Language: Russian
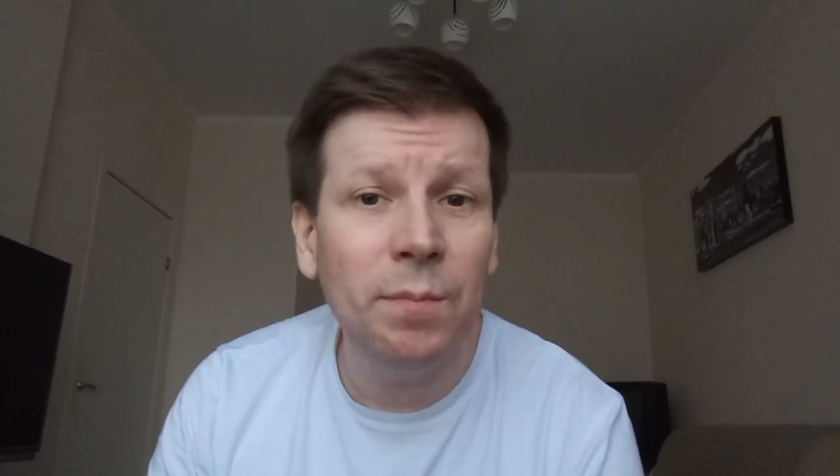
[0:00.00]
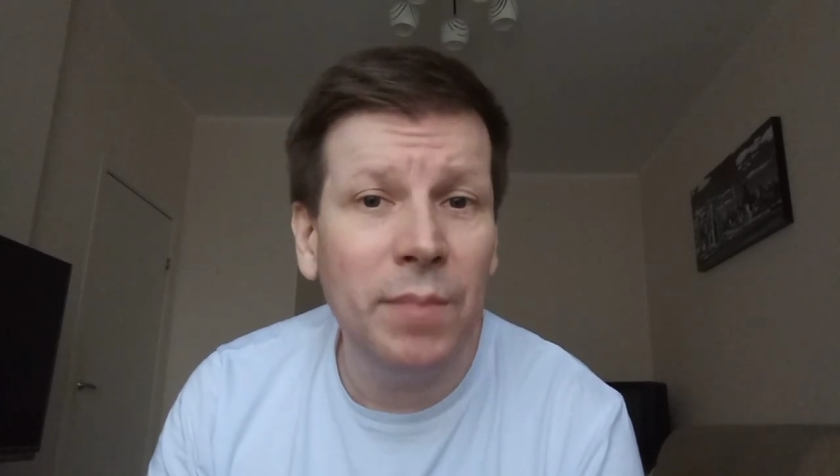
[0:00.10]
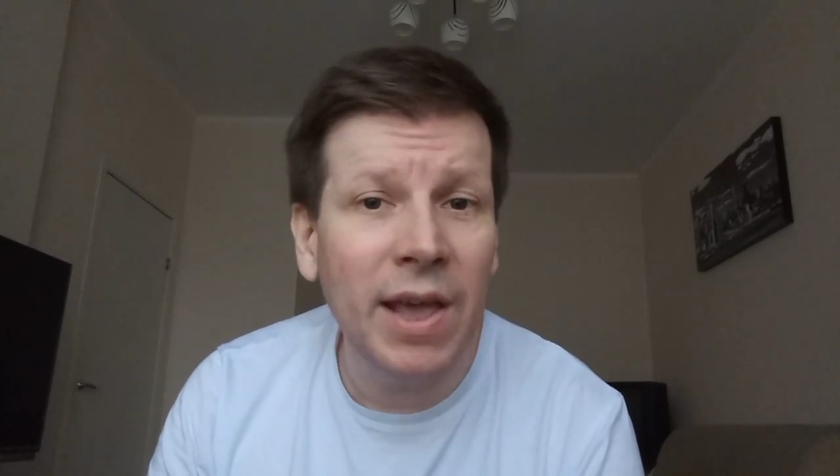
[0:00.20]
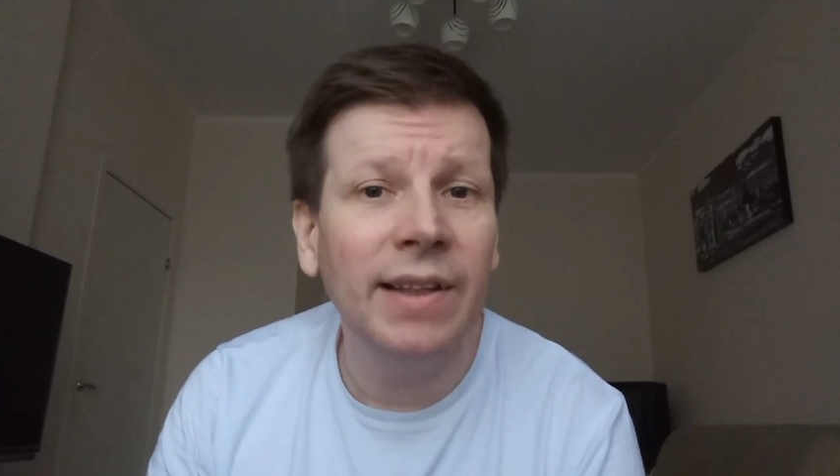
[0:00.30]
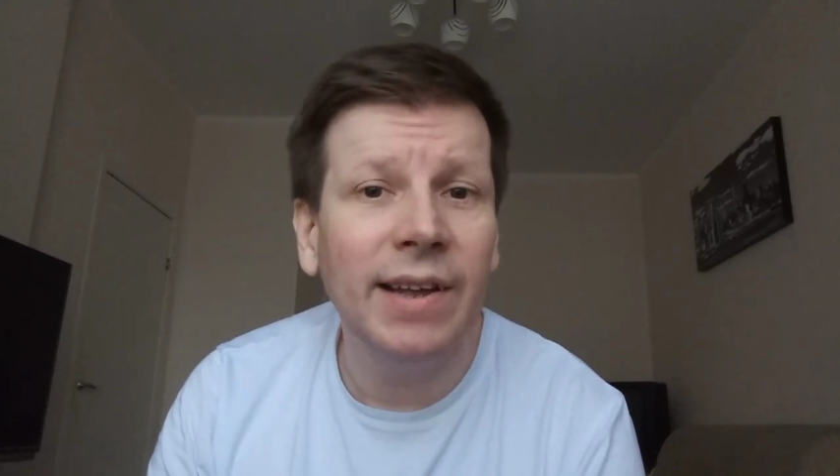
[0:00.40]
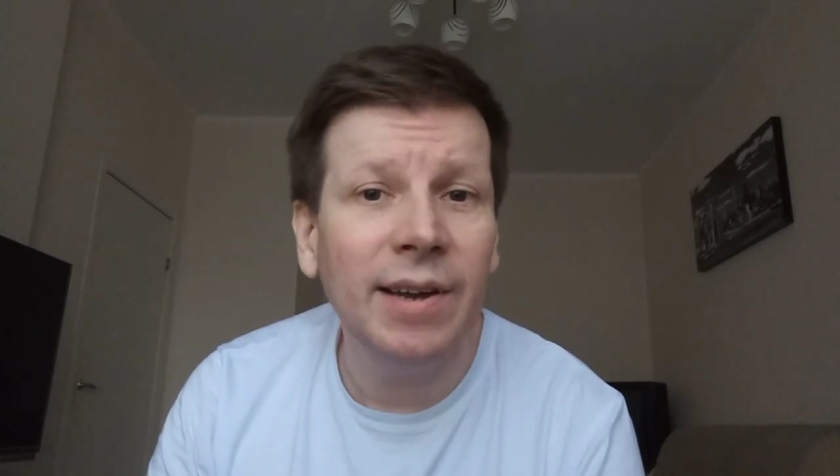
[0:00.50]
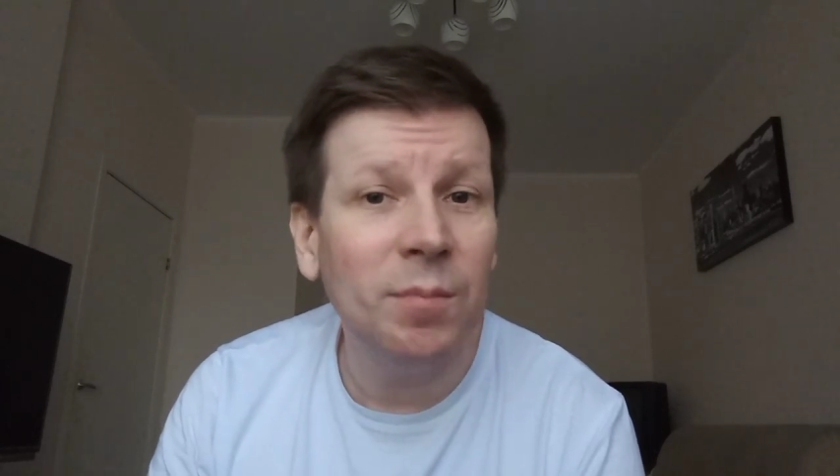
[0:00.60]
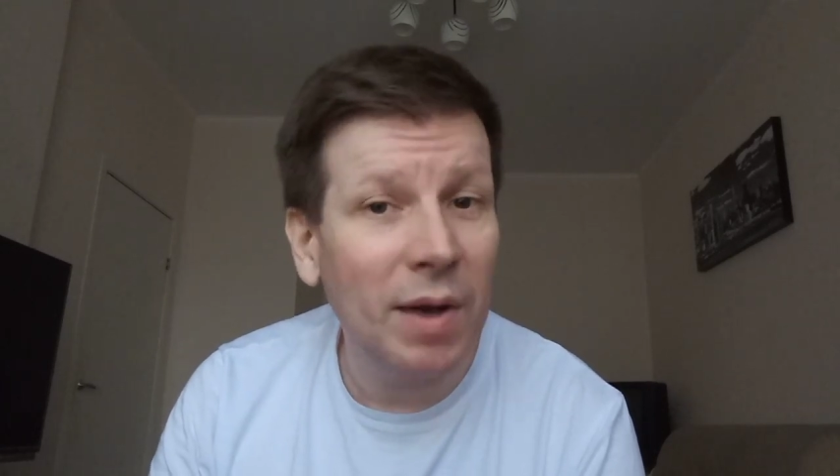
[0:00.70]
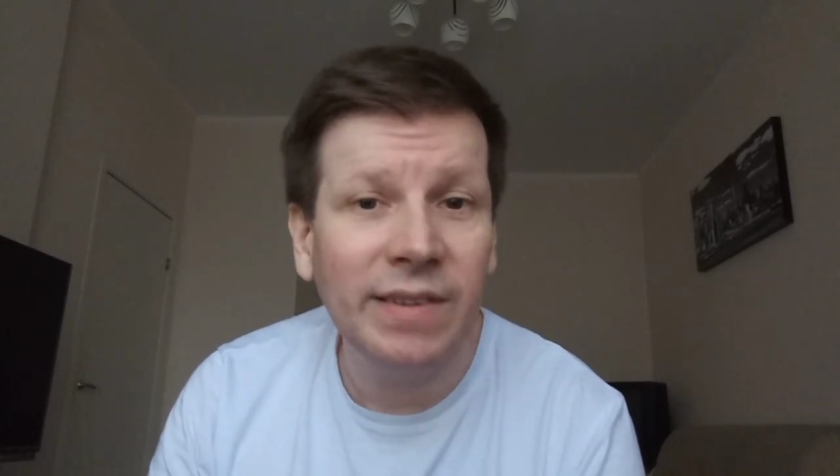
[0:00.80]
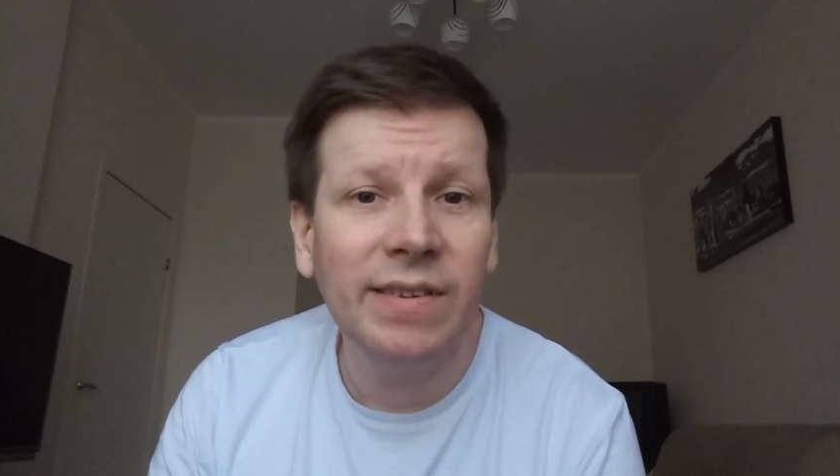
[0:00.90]
пена
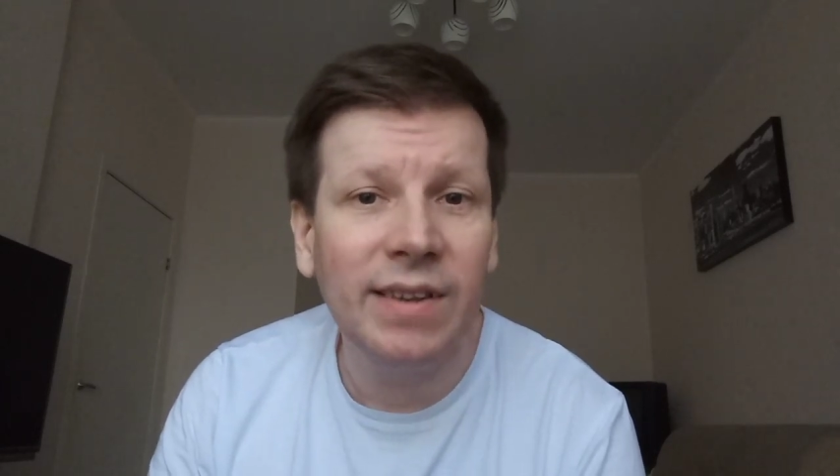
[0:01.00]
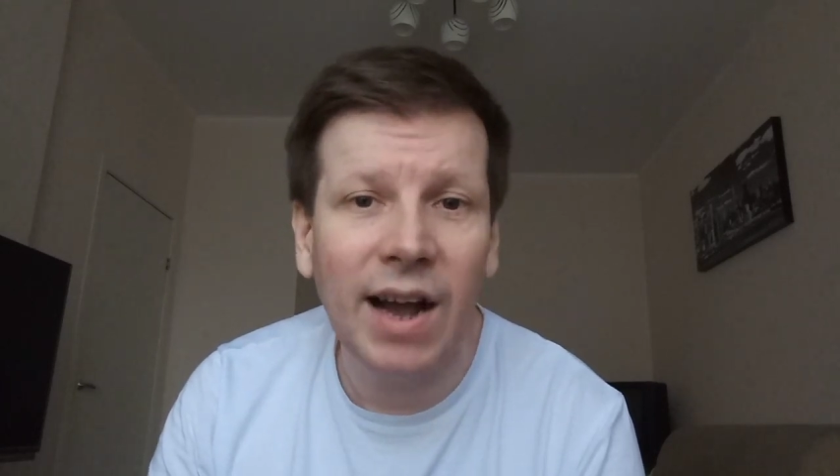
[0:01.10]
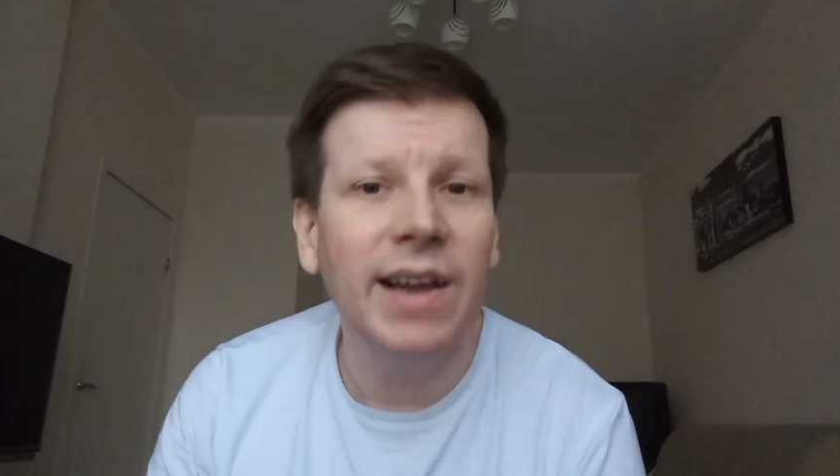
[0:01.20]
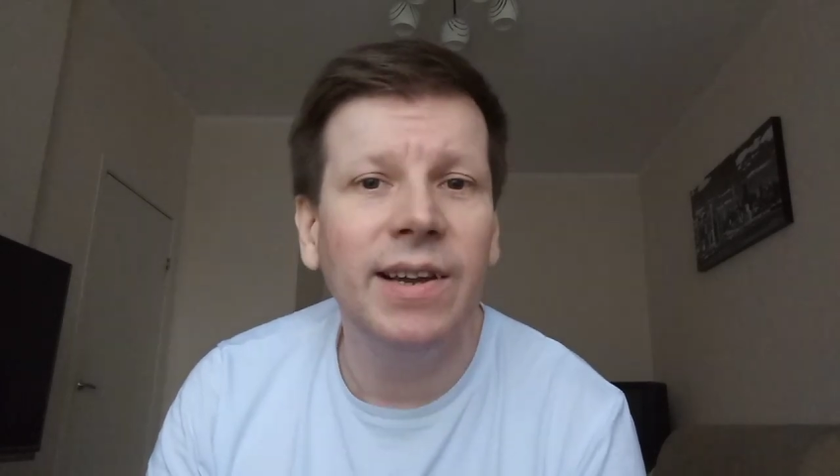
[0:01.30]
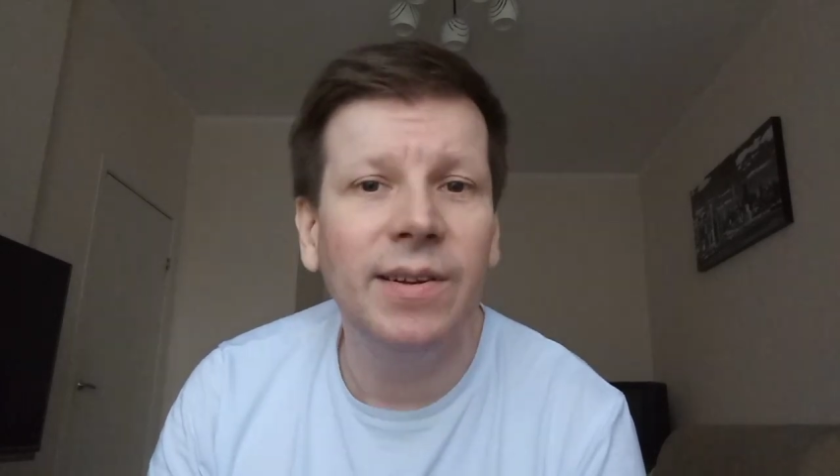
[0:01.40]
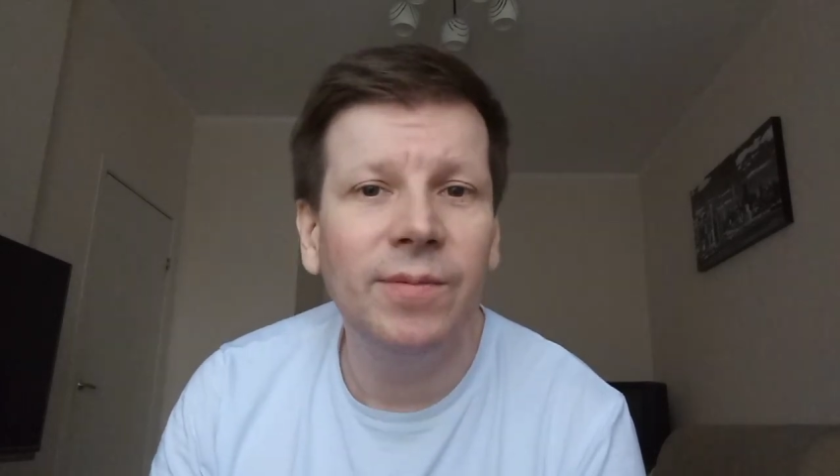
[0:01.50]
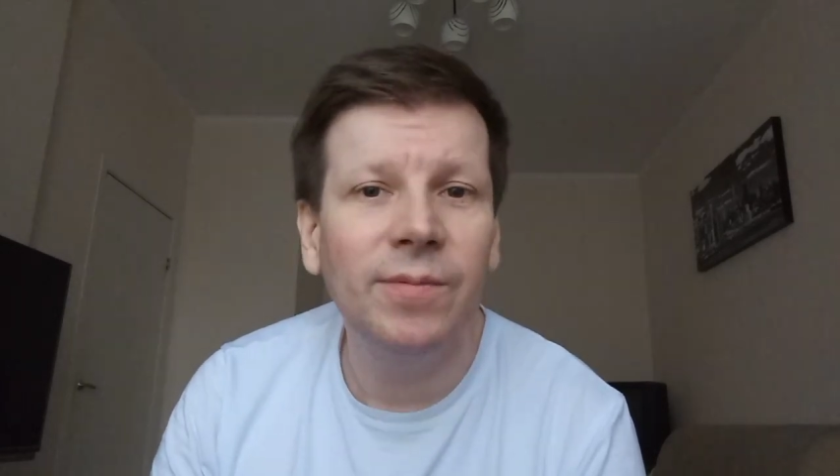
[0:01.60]
морская.